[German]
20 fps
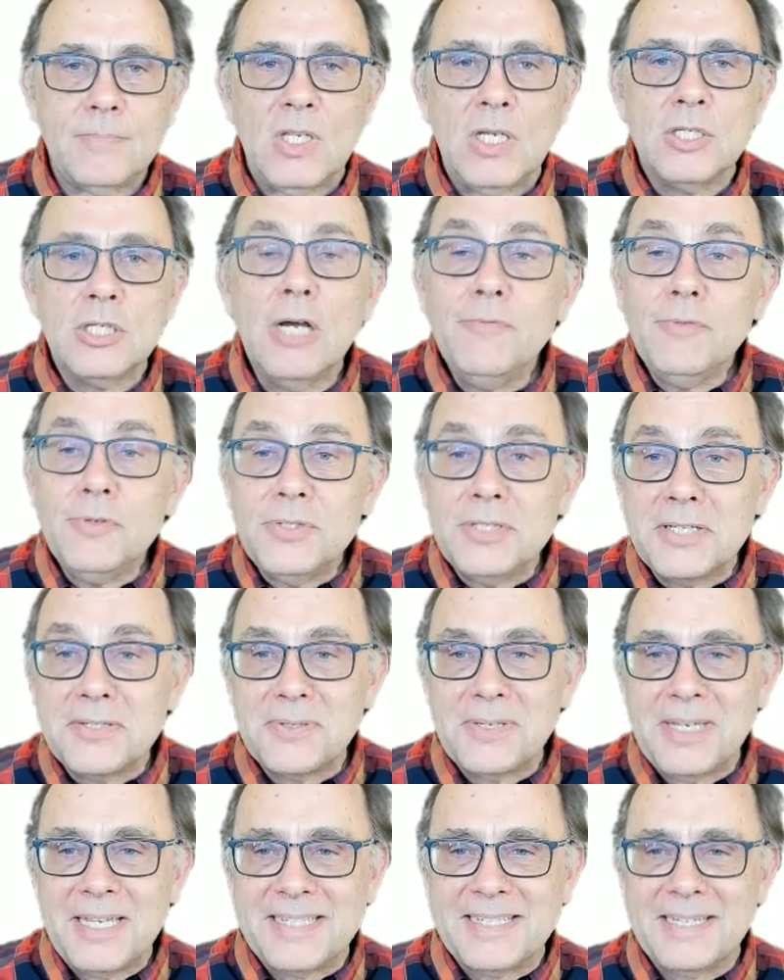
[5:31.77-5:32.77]
Schauen wir uns also
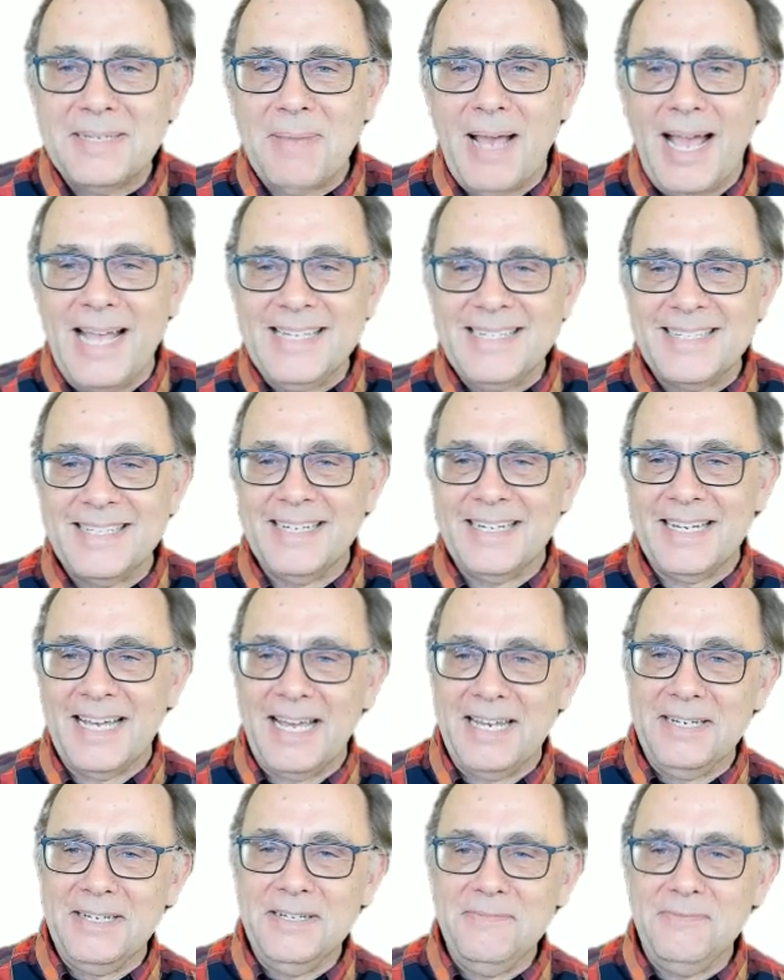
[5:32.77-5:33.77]
jetzt im Einzelnen
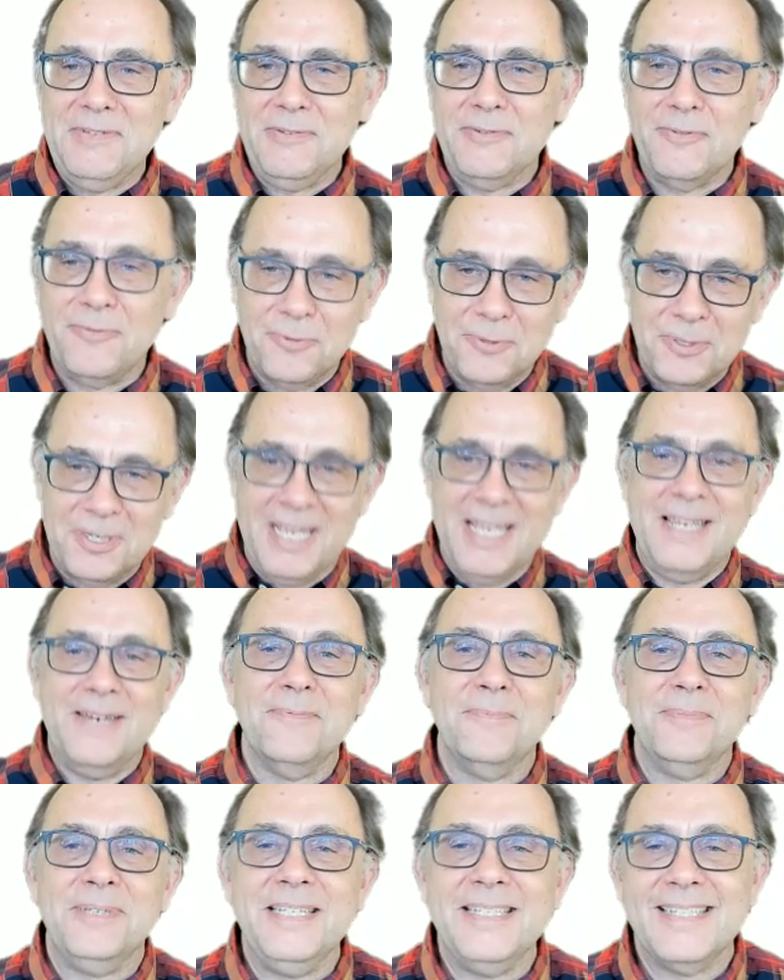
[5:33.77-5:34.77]
an, wie wir vorgehen,
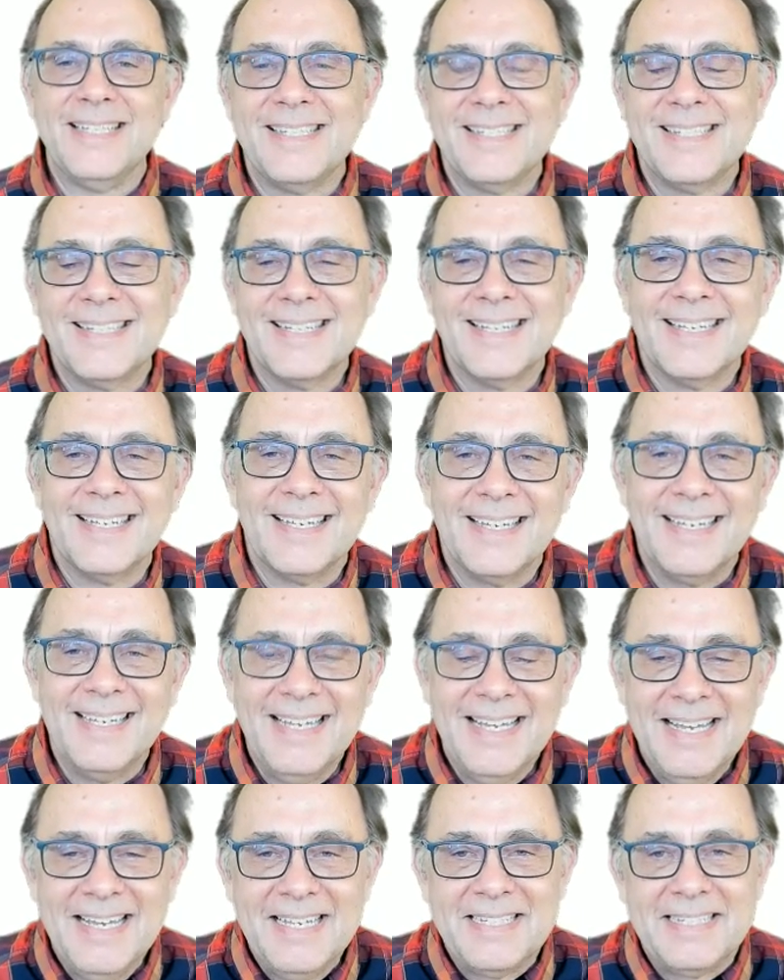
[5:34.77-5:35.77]
um dieses äh,
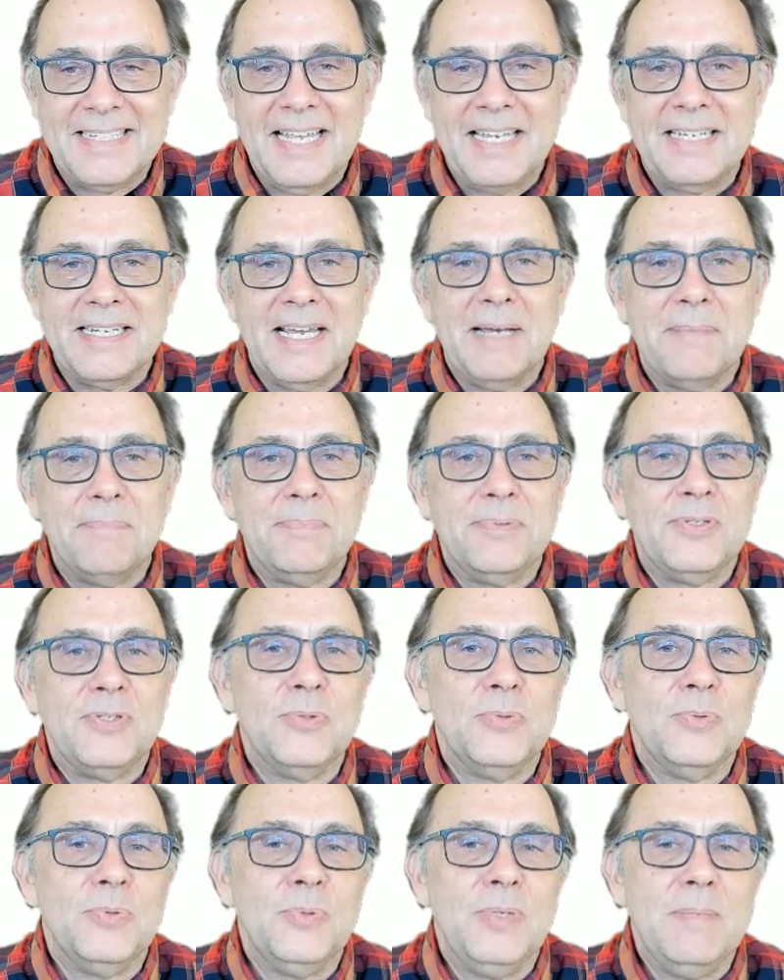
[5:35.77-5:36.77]
Setup
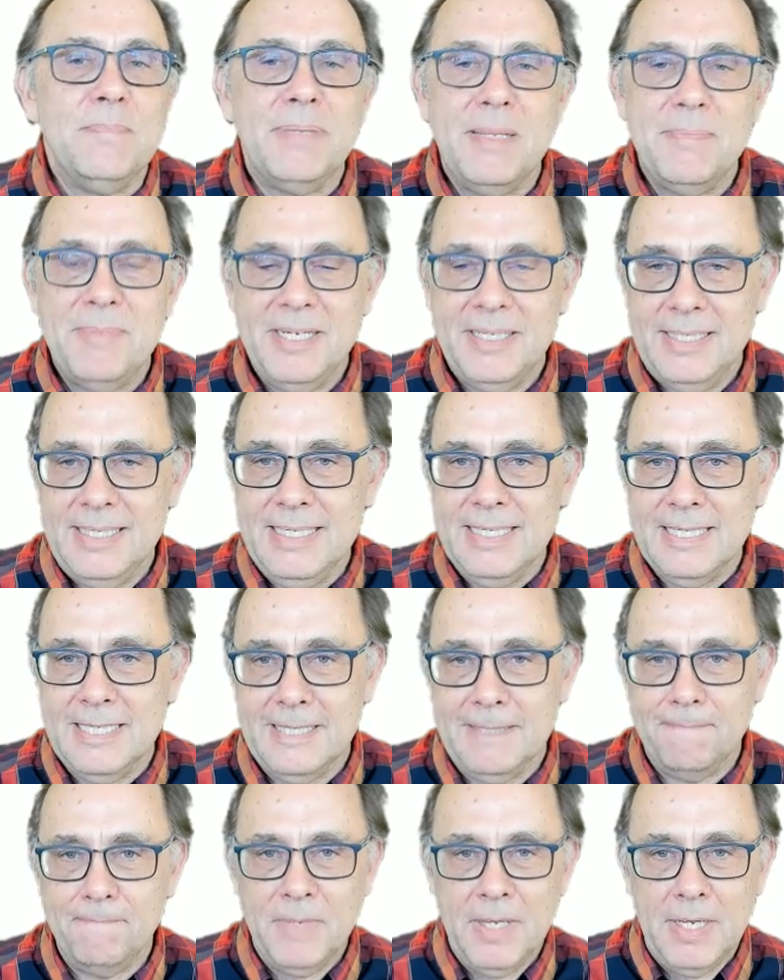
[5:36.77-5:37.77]
zu
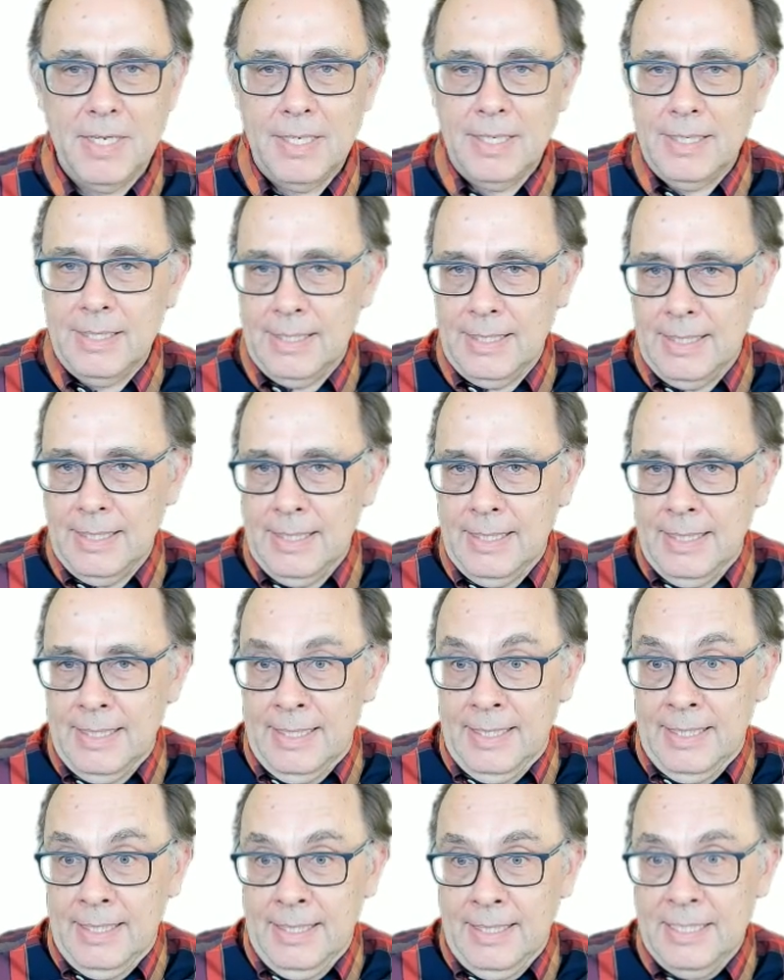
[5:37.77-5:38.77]
implementieren.
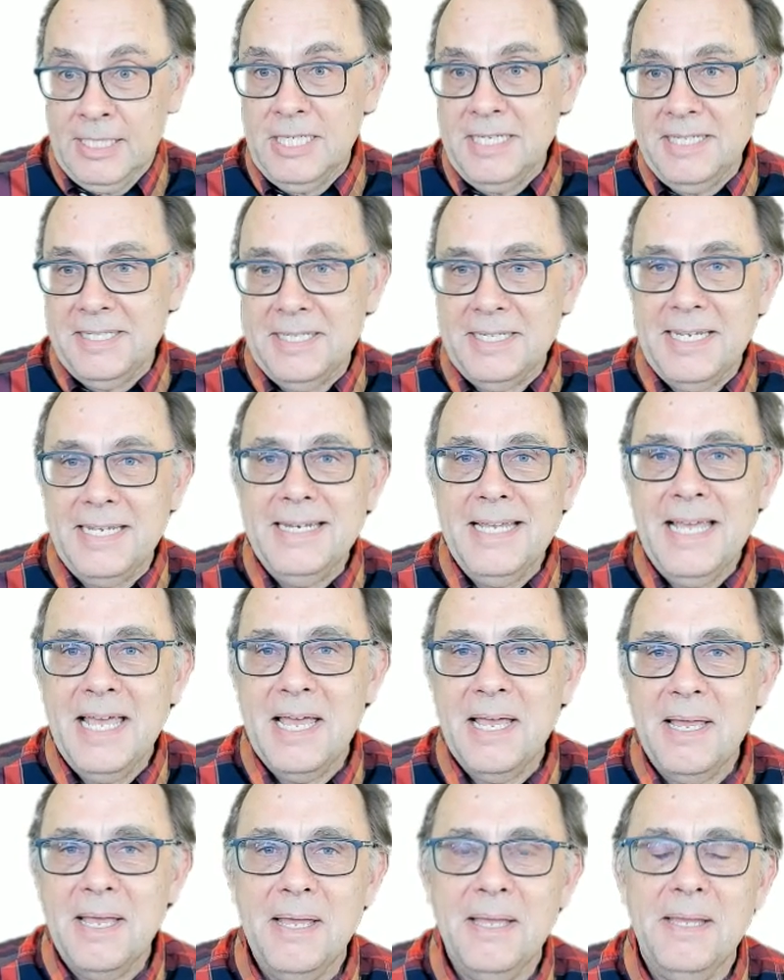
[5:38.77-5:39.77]
Ich schließe den
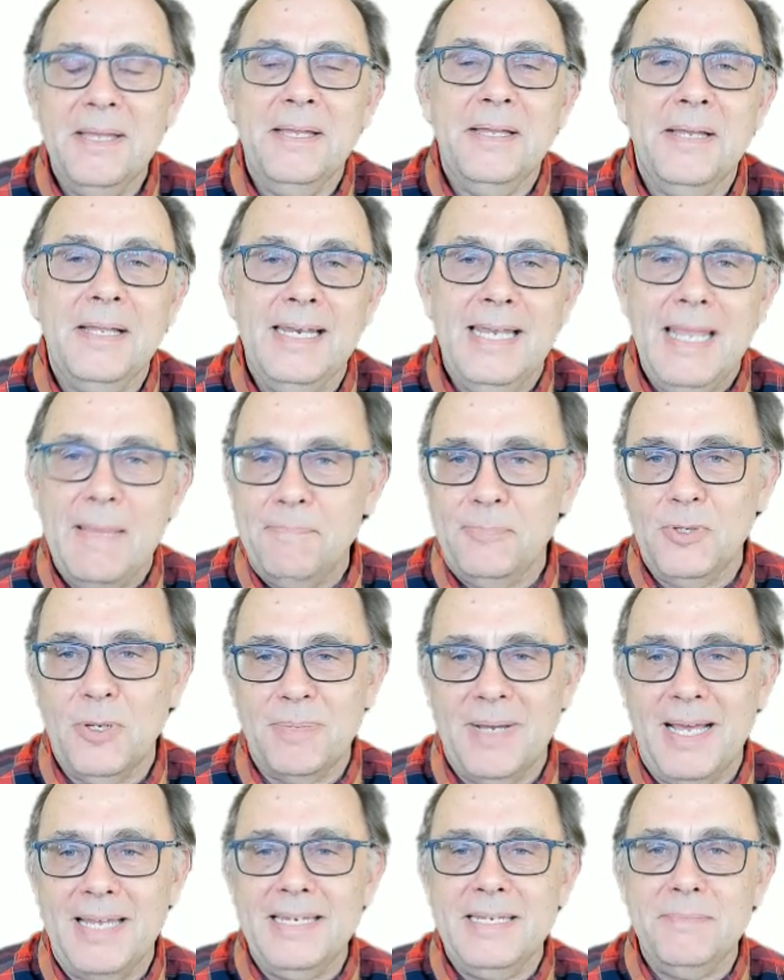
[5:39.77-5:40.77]

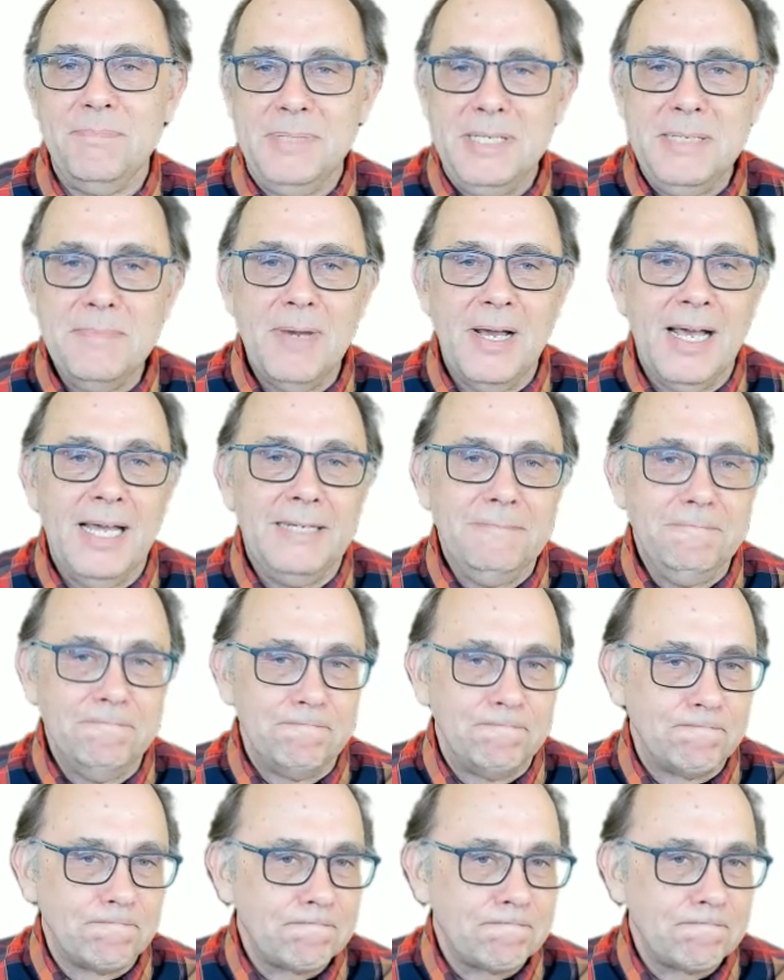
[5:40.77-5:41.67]
Laptop an den Beamer an